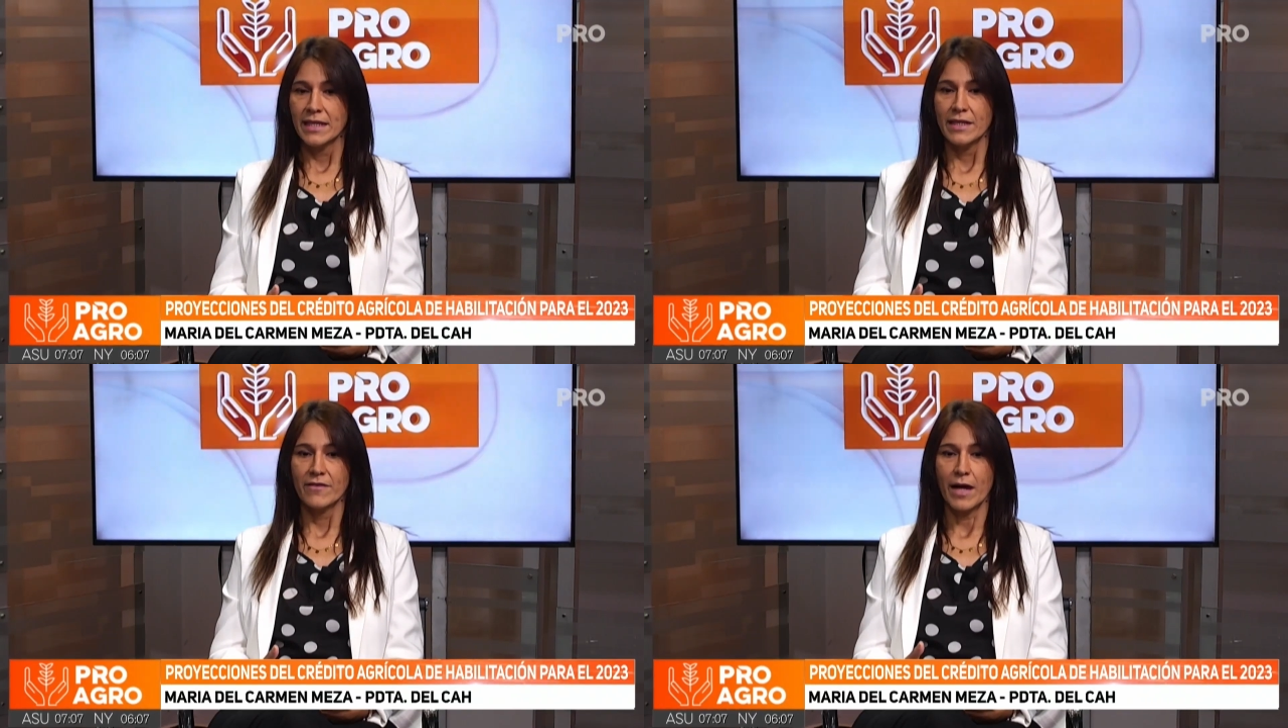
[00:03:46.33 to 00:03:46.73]

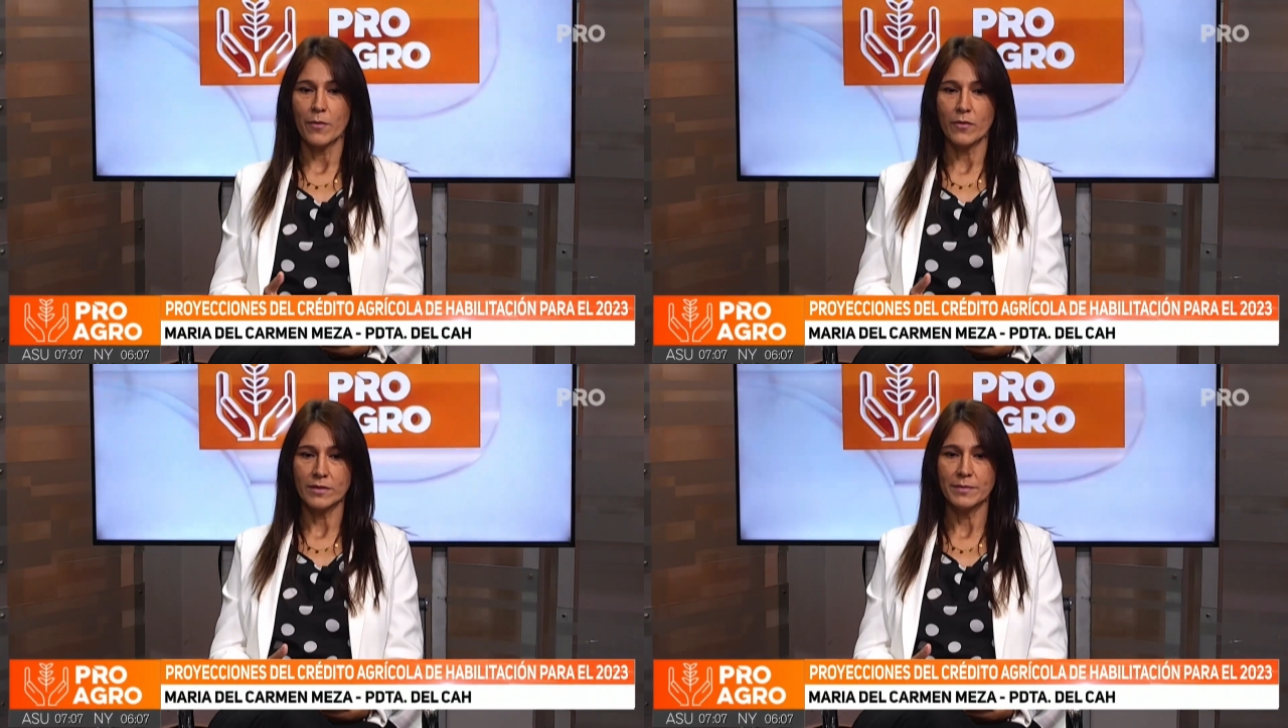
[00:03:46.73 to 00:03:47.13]
y
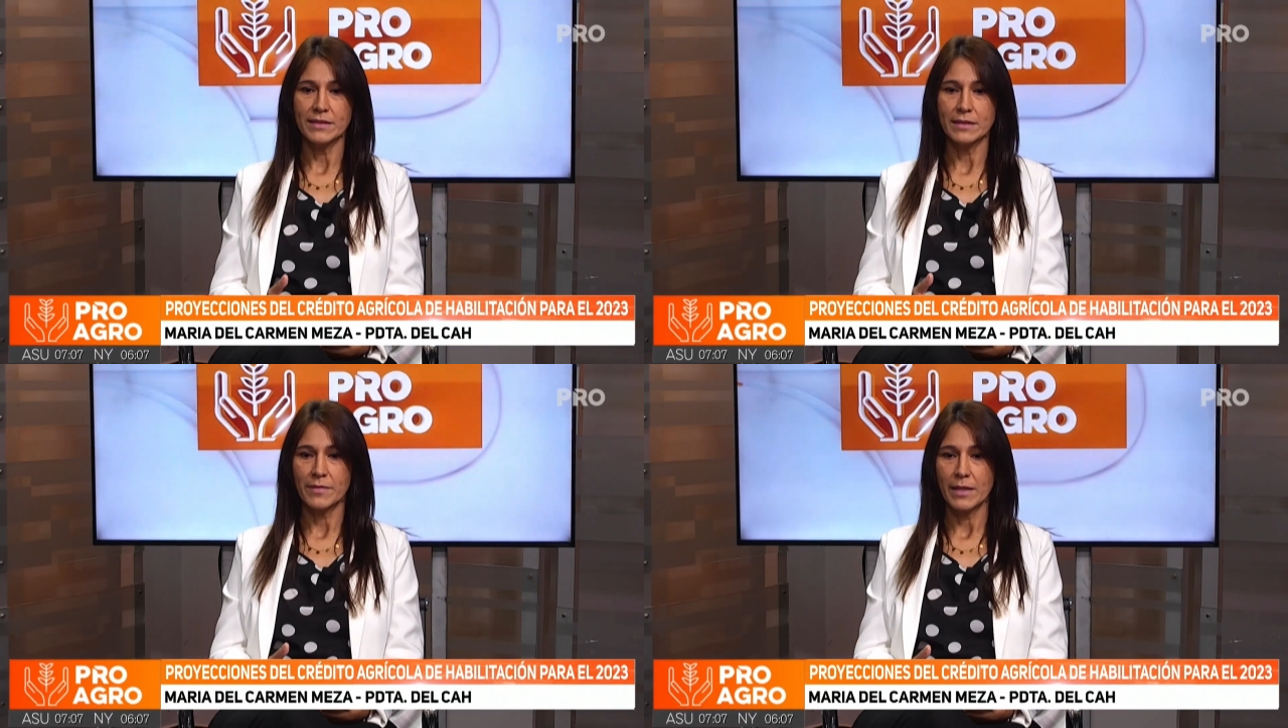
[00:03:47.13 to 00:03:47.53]
vamos
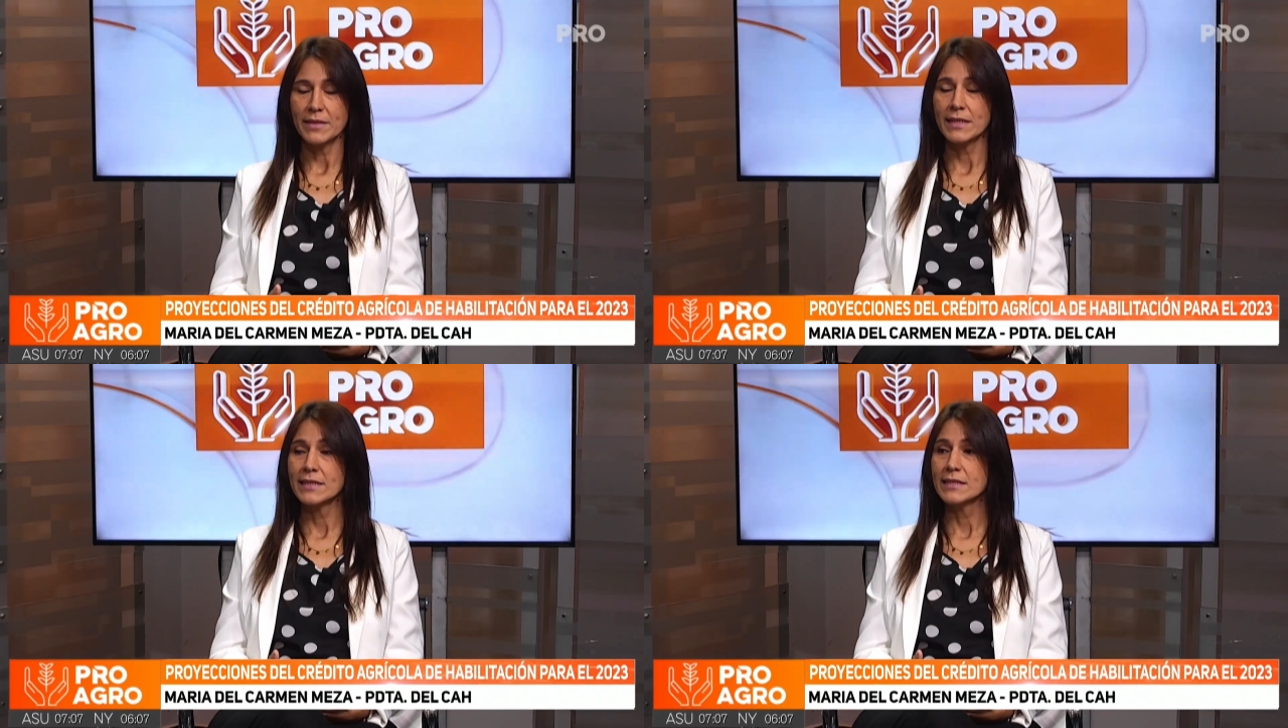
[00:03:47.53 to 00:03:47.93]

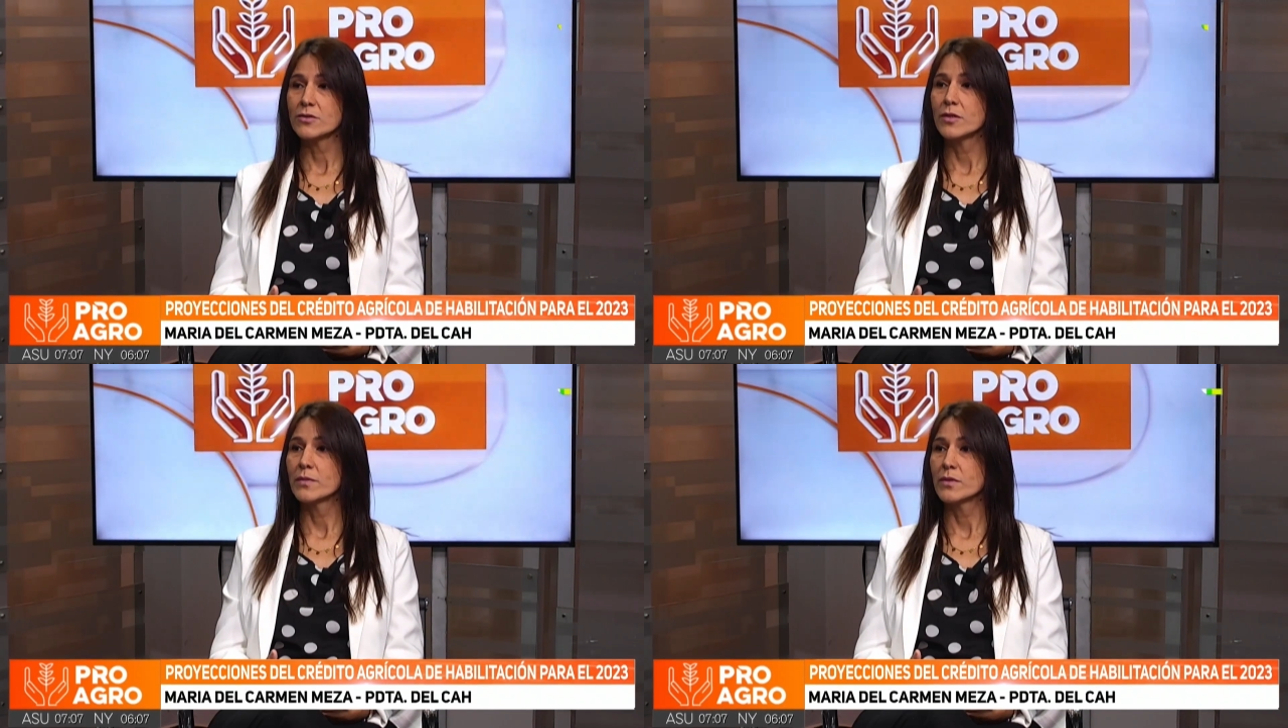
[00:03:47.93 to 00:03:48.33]
principalmente al
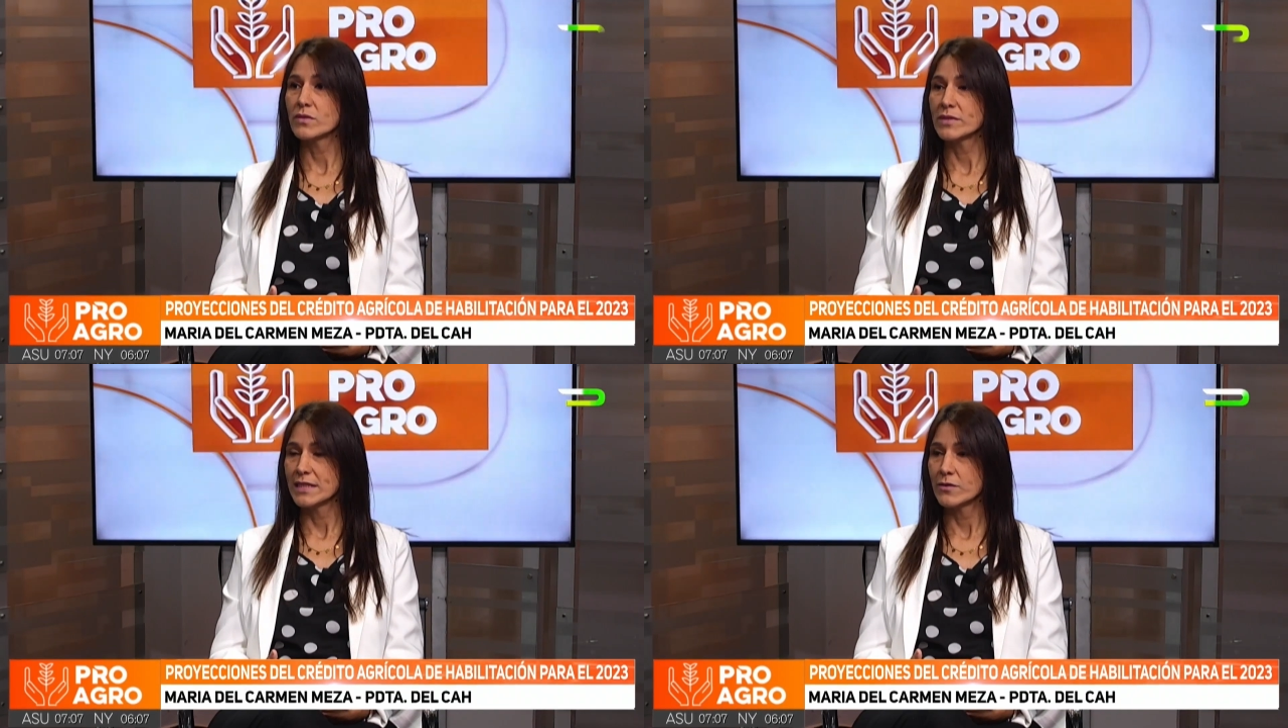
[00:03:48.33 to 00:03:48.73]
sector
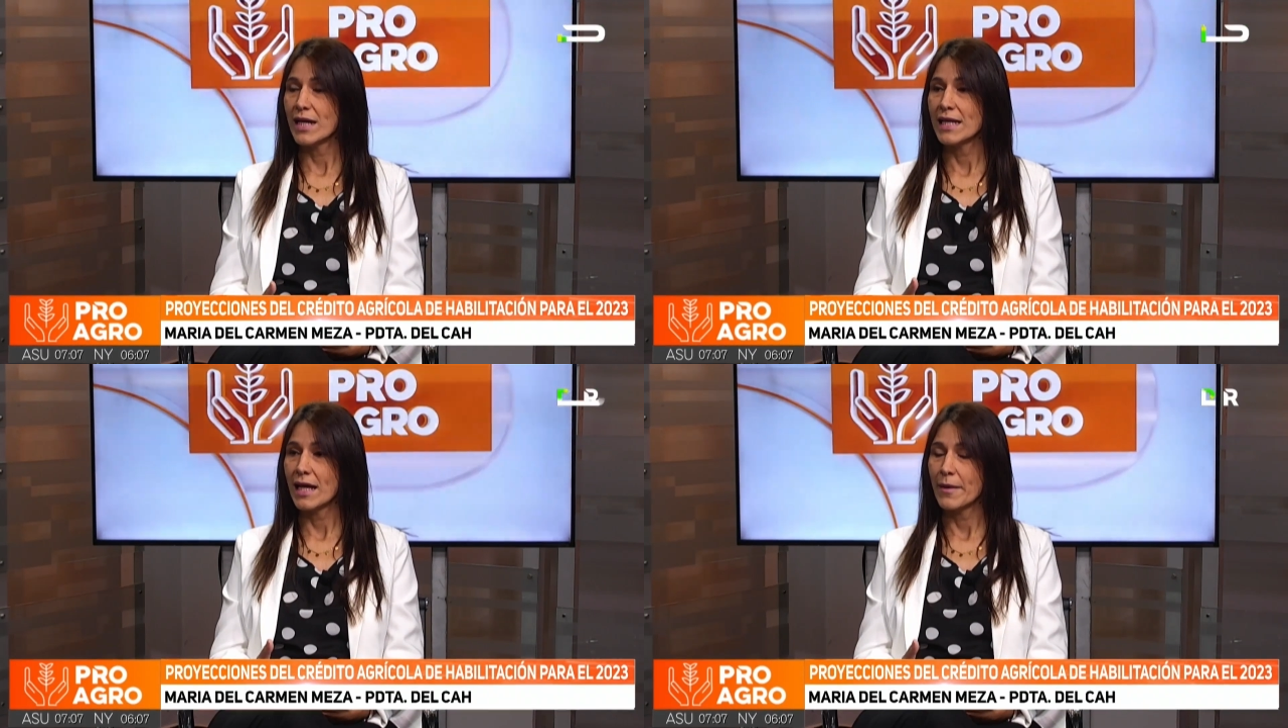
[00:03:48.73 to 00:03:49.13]
productivo,
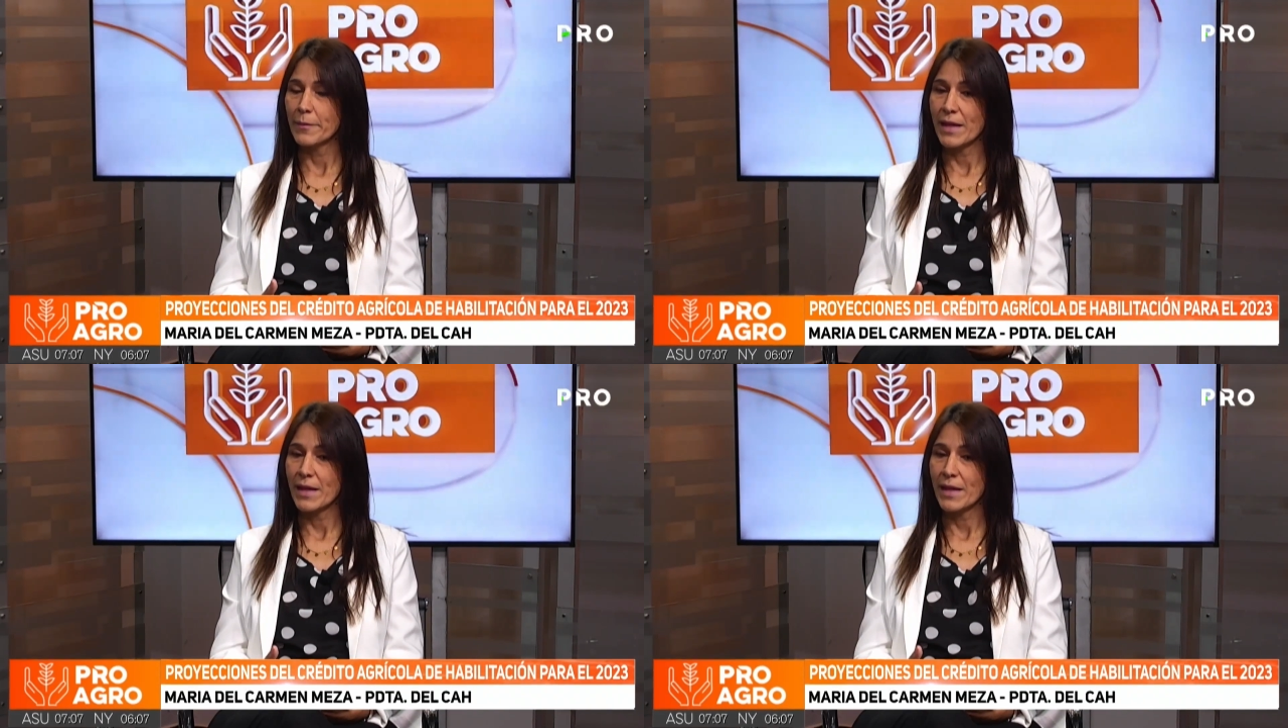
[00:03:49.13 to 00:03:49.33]
a la,